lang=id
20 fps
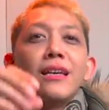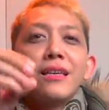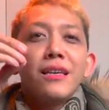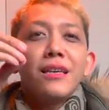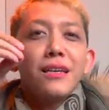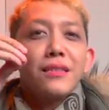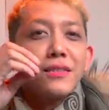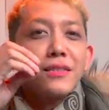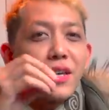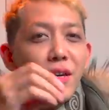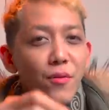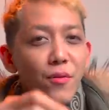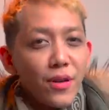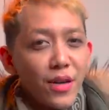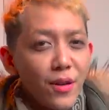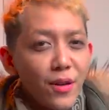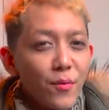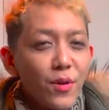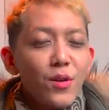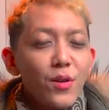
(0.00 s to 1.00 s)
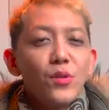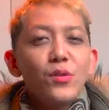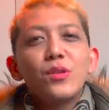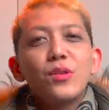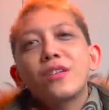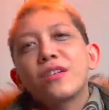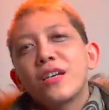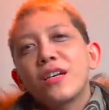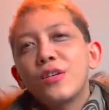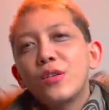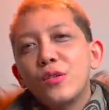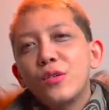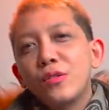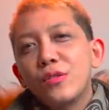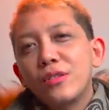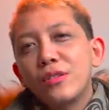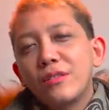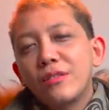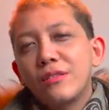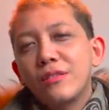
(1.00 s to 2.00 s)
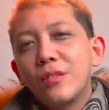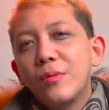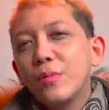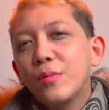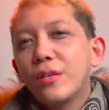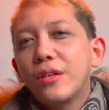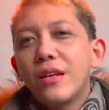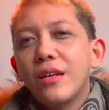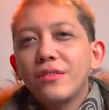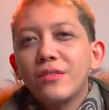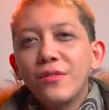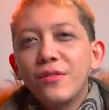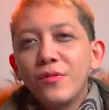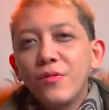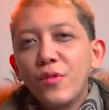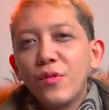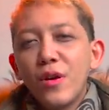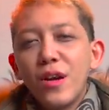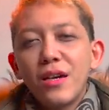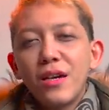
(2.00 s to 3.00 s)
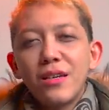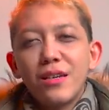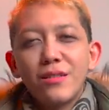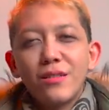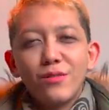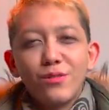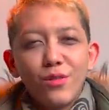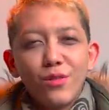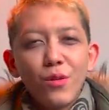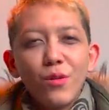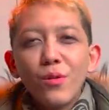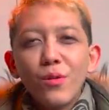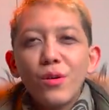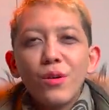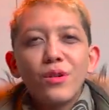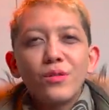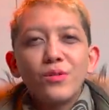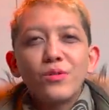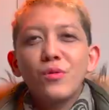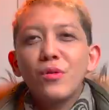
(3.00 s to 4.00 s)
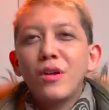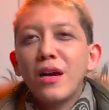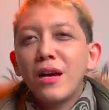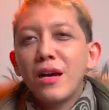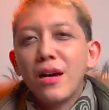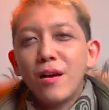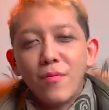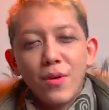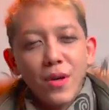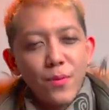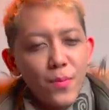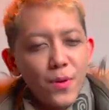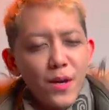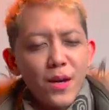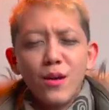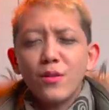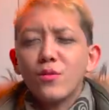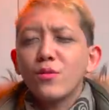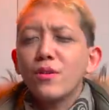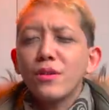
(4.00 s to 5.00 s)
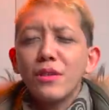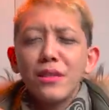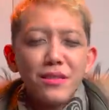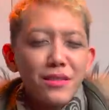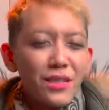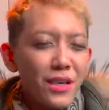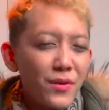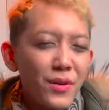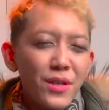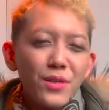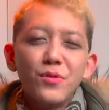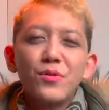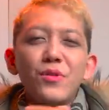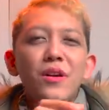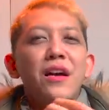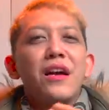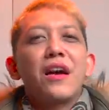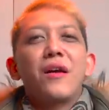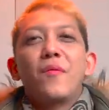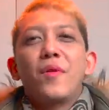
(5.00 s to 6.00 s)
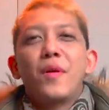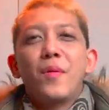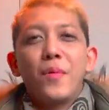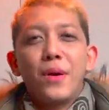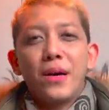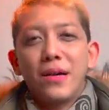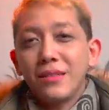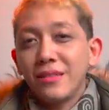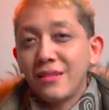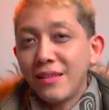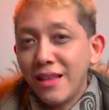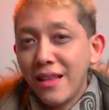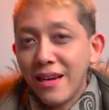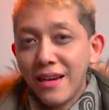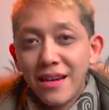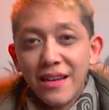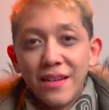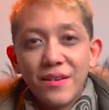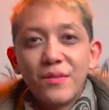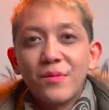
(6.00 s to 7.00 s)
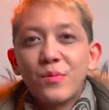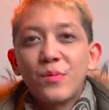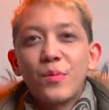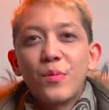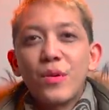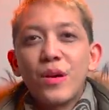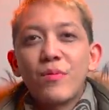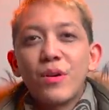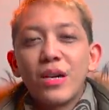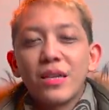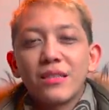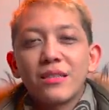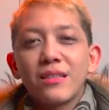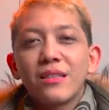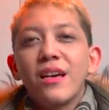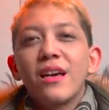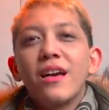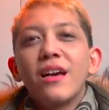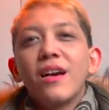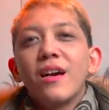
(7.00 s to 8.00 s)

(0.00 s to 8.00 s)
Yang cewek mau ngerayu tim kreatif gue yang cowok juga nggak apa-apa. Atau yang cewek juga nggak apa-apa. Silahkan, bebas.